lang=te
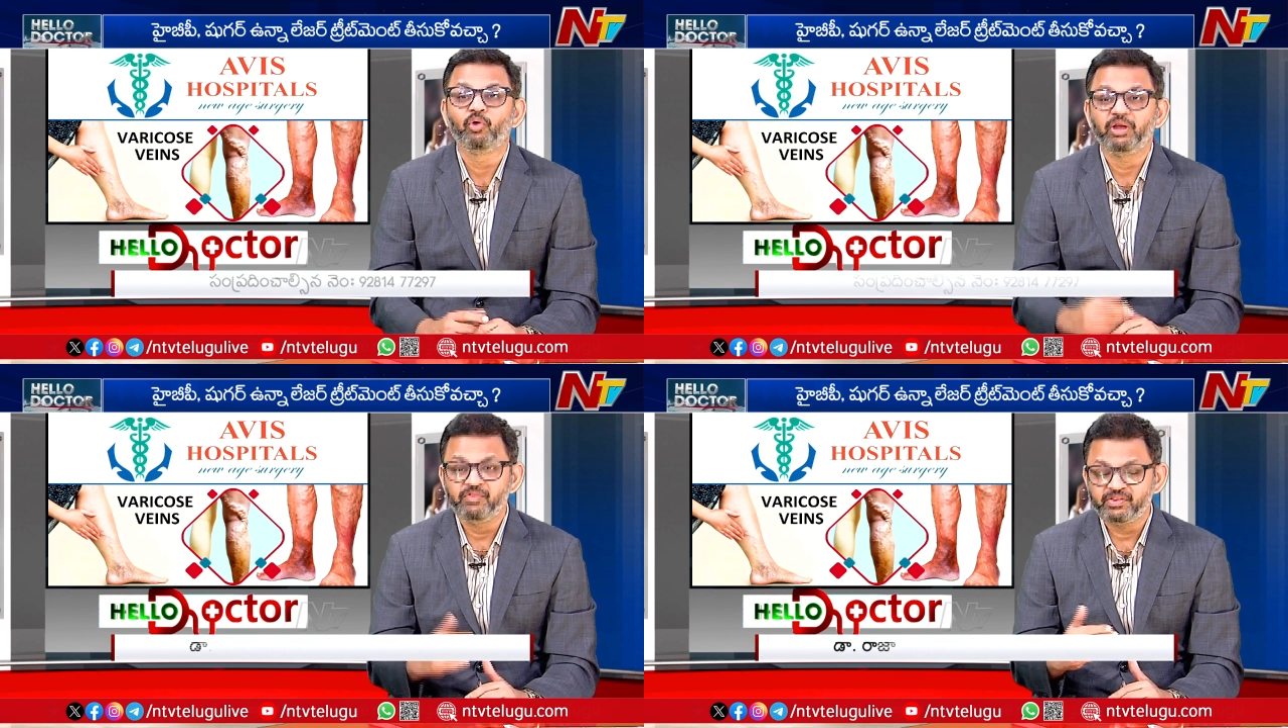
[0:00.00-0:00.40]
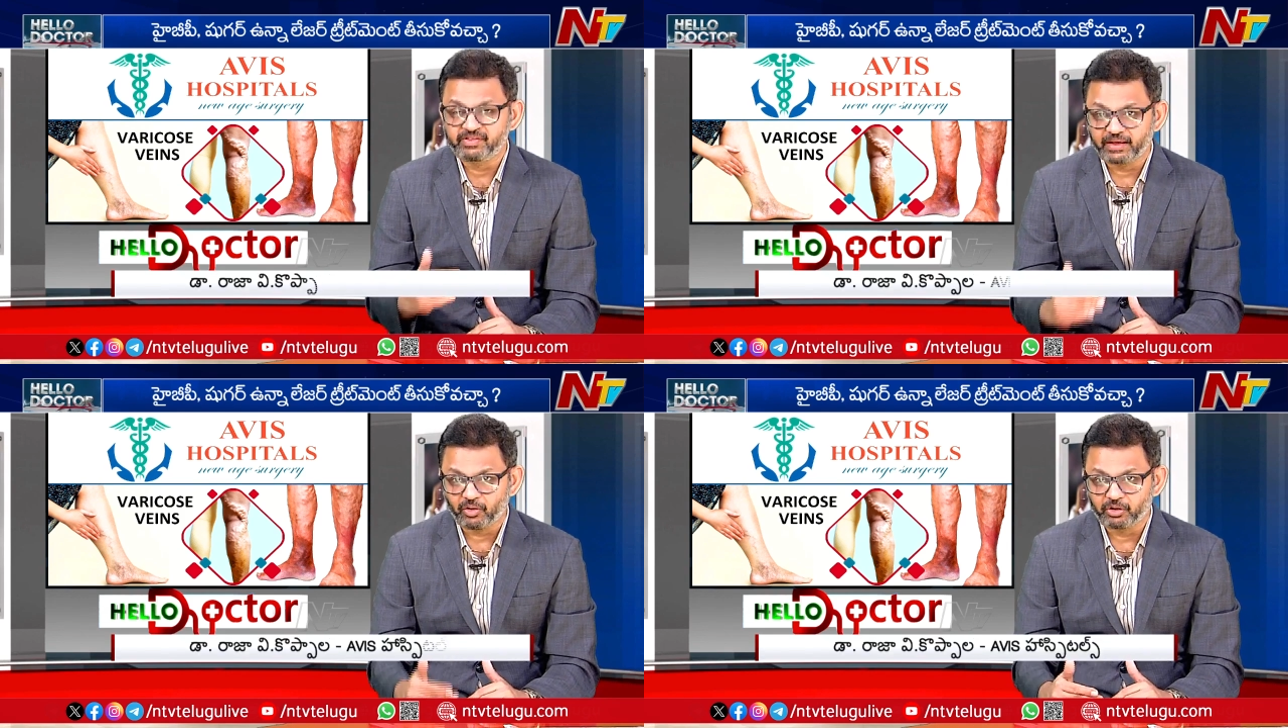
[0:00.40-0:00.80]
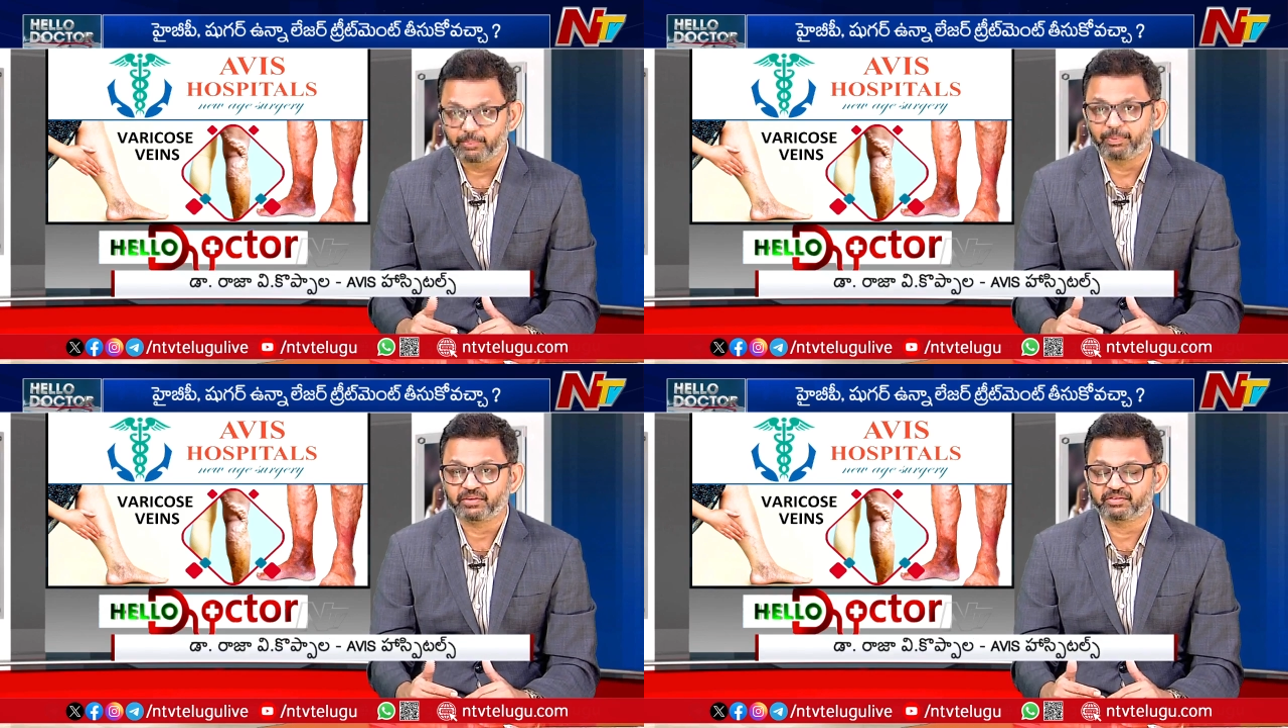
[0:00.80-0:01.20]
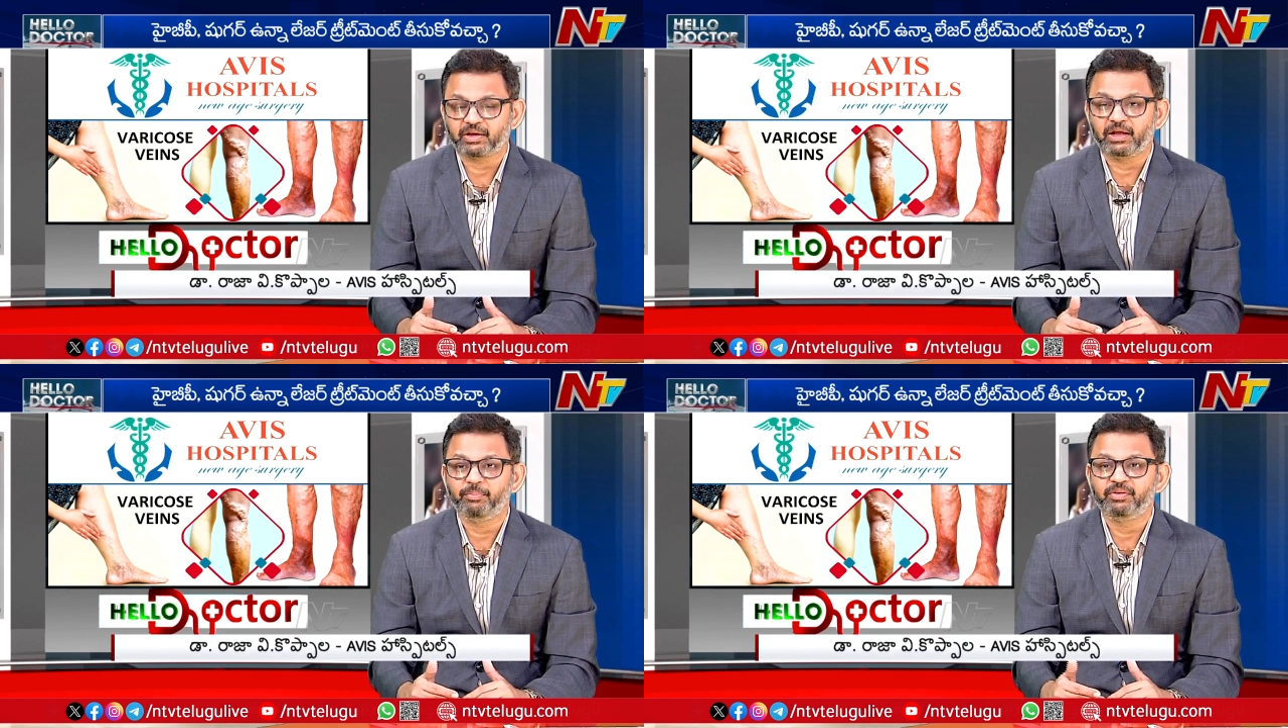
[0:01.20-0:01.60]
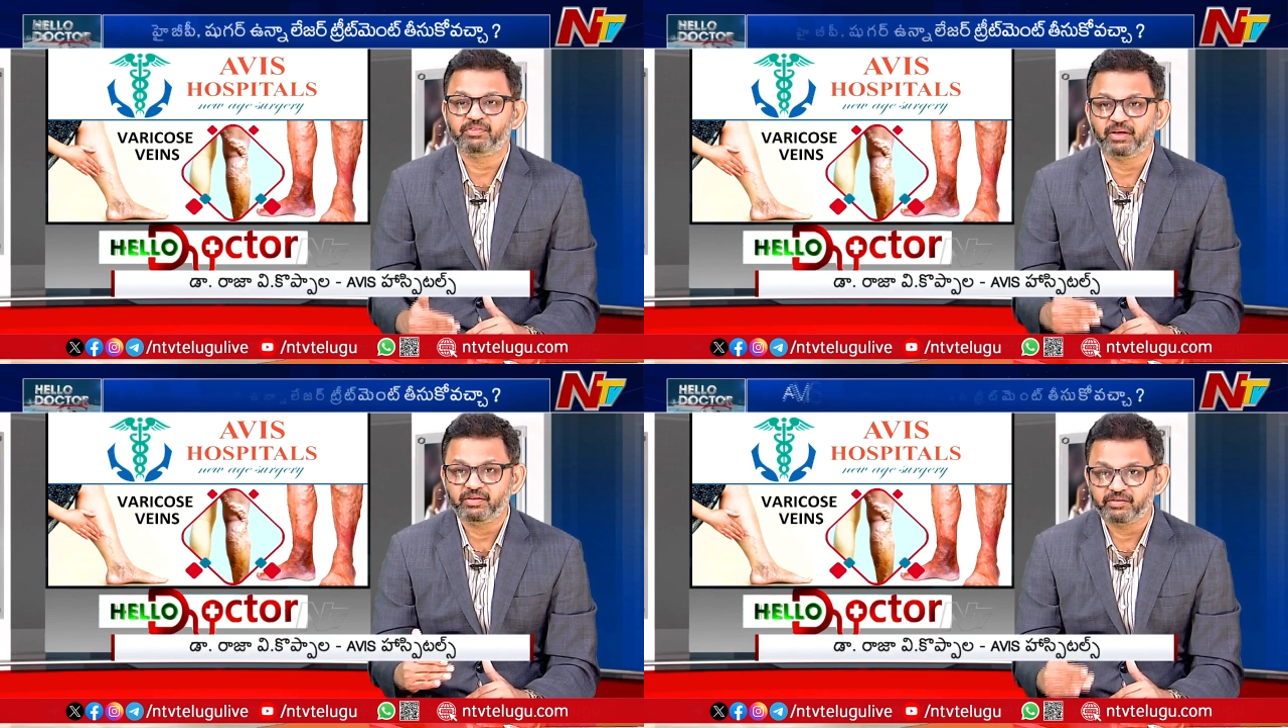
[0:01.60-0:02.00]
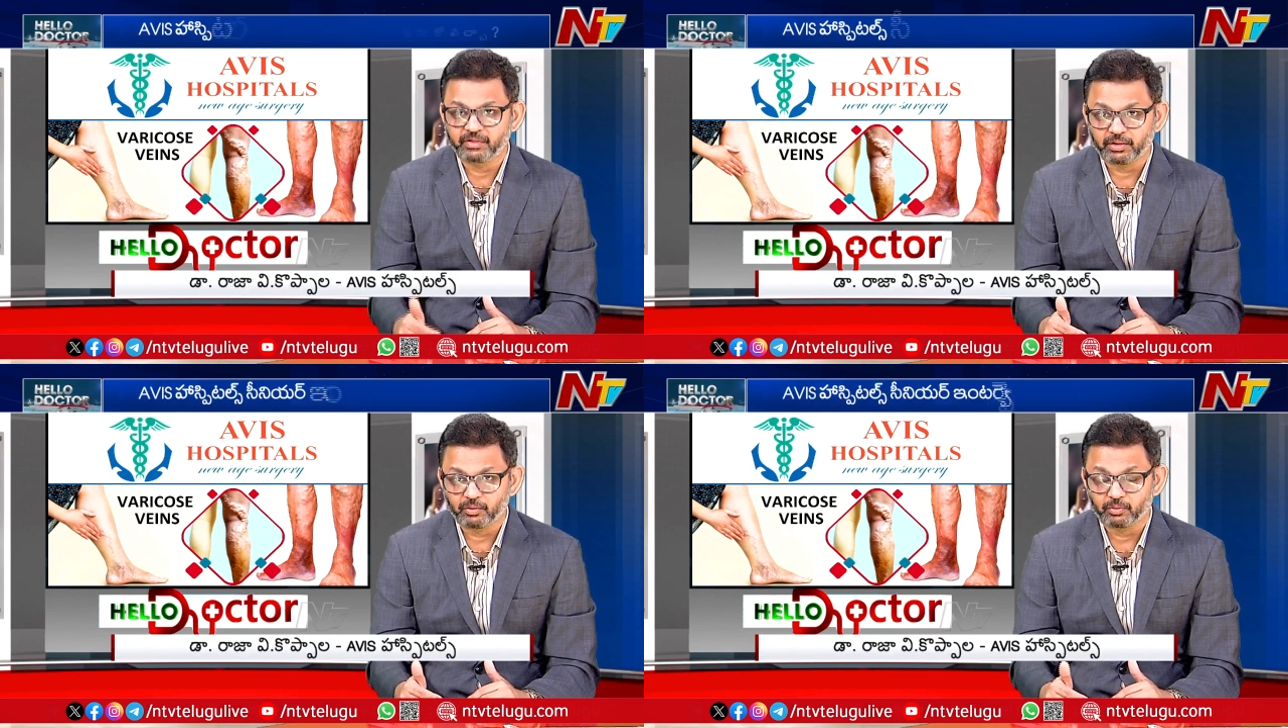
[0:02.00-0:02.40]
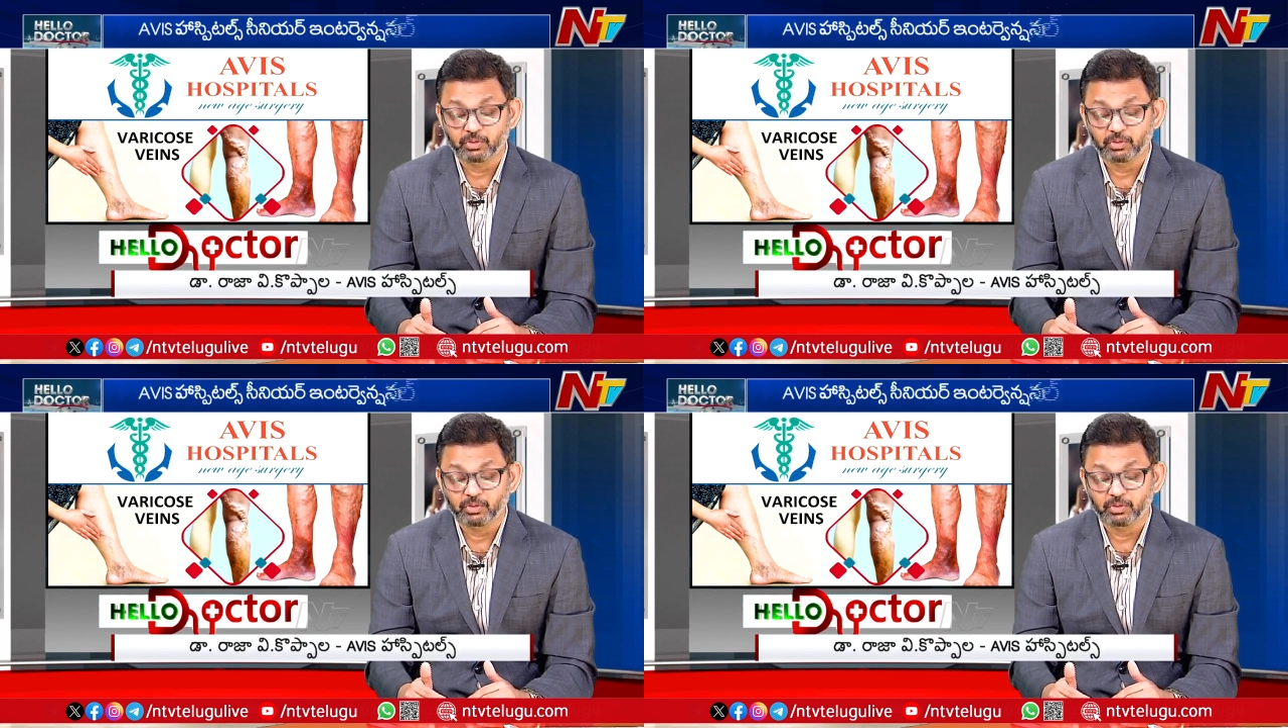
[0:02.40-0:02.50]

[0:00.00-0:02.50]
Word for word: ఇవి సిరలు ఈ పచ్చ కనిపించే ఈ సిరలు